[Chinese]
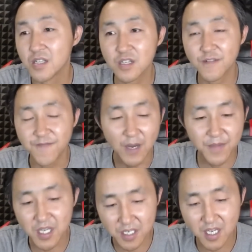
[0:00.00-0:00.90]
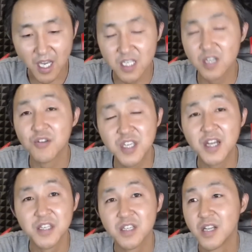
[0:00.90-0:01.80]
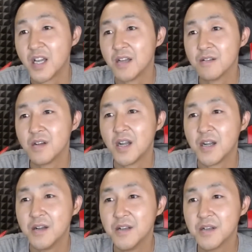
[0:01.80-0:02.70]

这个防备心还是要建立起来啊，